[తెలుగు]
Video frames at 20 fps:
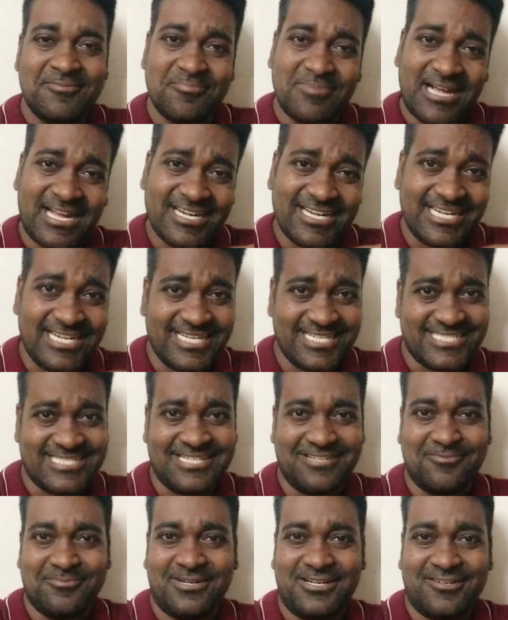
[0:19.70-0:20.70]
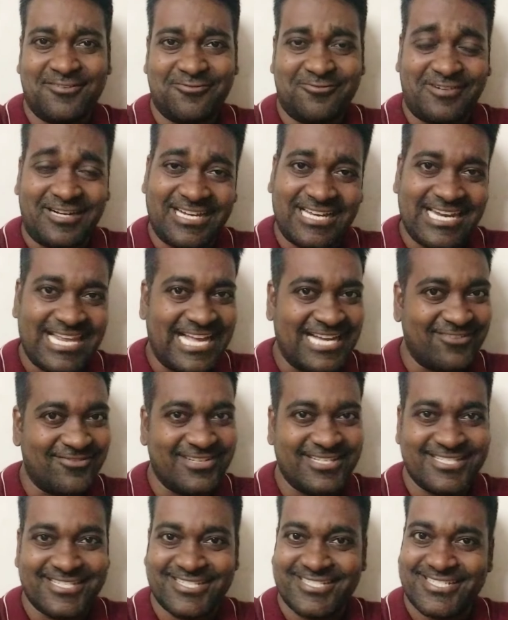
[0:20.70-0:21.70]
ప్యాన్ ఇండియా సినిమా ఫైవ్
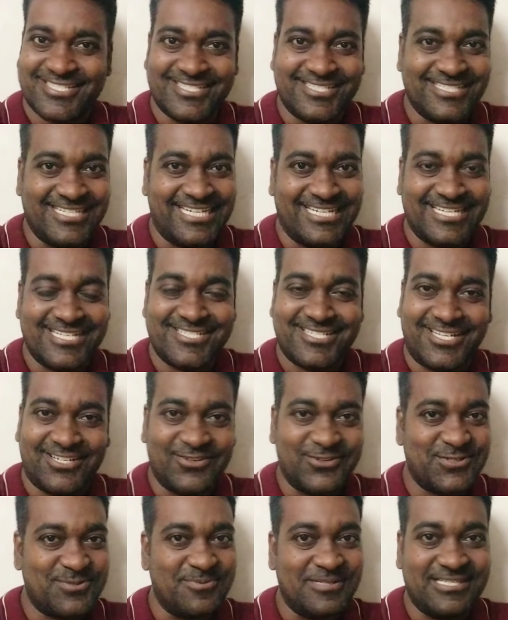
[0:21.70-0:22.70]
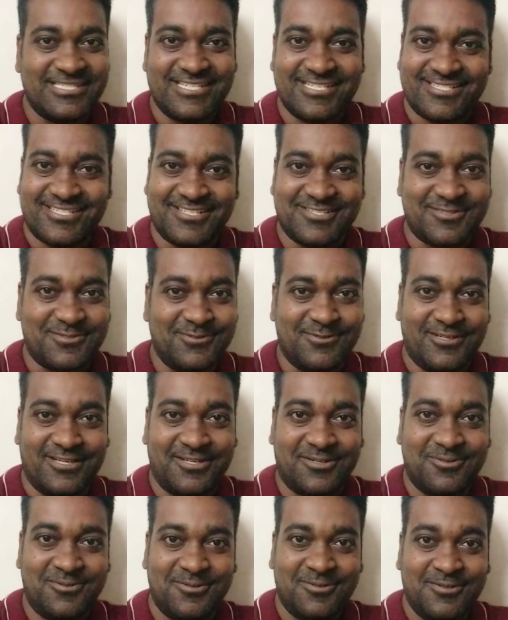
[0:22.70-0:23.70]
లాంగ్వేజెస్ అనేసి అనౌన్స్మెంట్
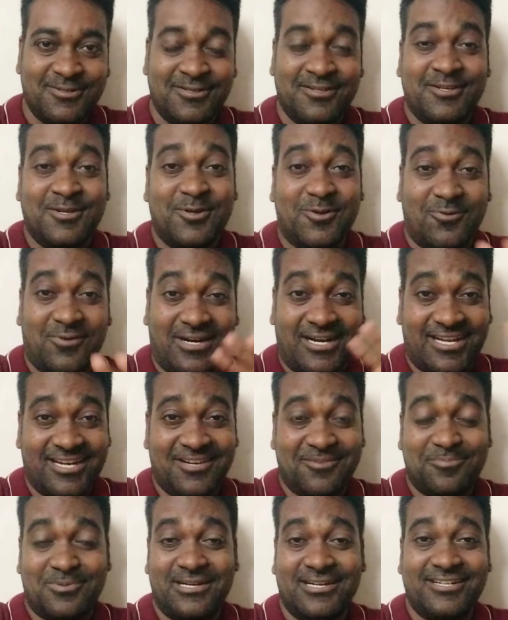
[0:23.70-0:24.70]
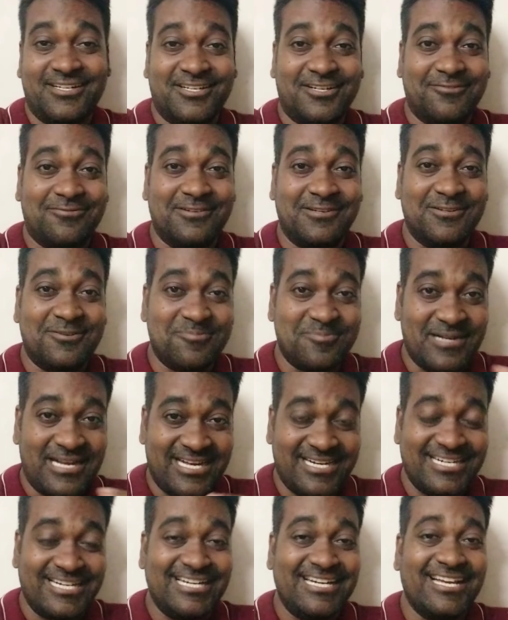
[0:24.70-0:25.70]
చేసేస్తున్నారు వాళ్ళ పాయింట్ ఆఫ్ వ్యూలో
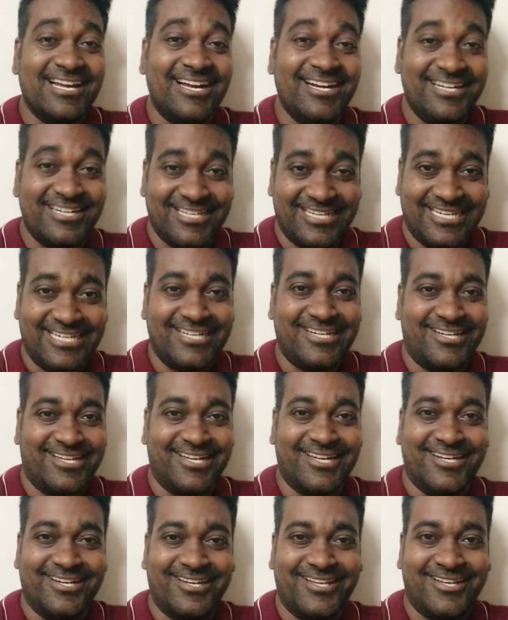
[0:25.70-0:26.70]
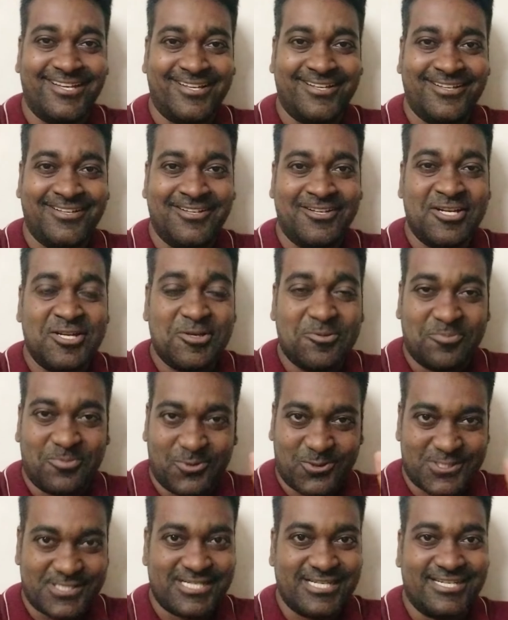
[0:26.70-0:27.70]
ప్యాన్ ఇండియా అంటే ఏంటి అంటే
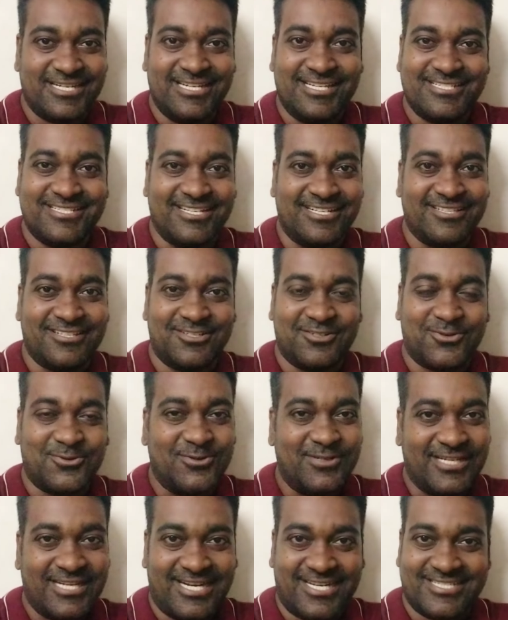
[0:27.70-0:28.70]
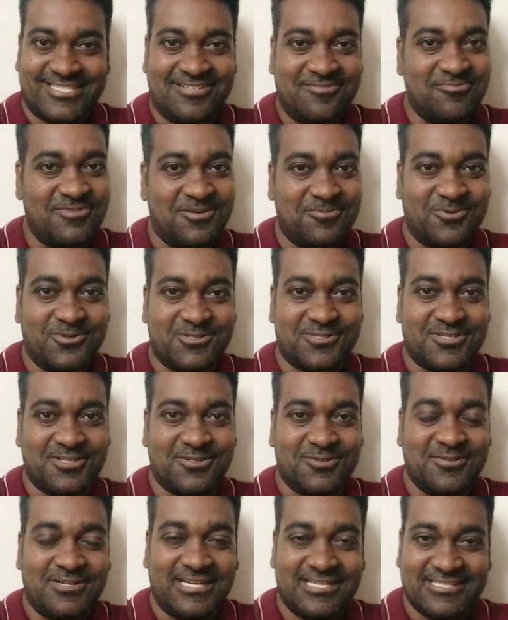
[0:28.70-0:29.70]
పోస్టర్ రిలీజ్ అయింది అనుకోండి ఆ సినిమా
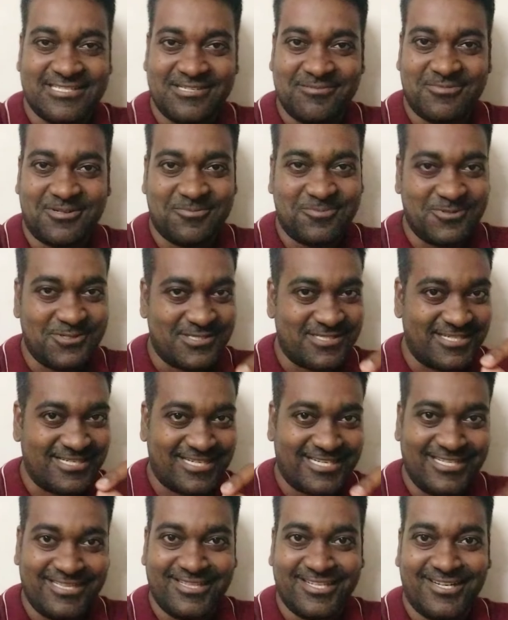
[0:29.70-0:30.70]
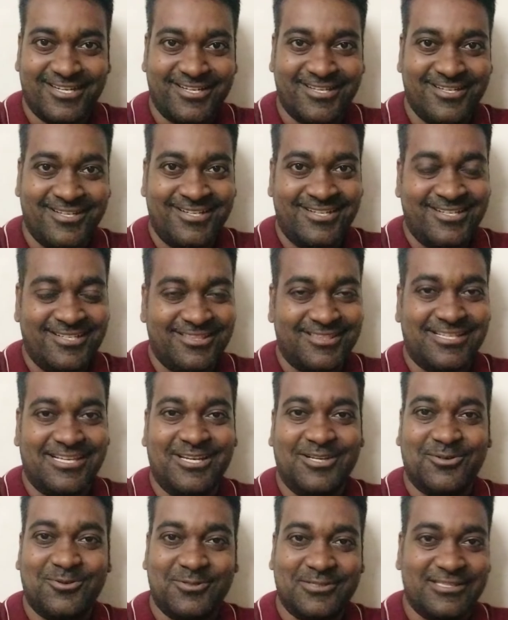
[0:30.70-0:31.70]
పోస్టరు ఆ సినిమా పోస్టర్ కింద
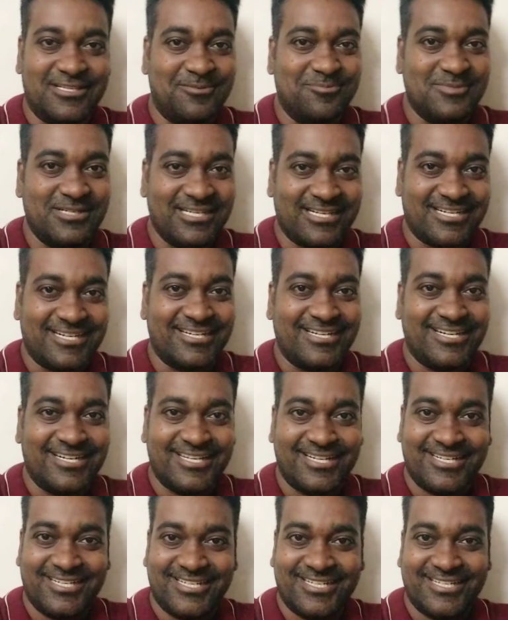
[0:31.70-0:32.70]
తెలుగు తమిళ్ కన్నడ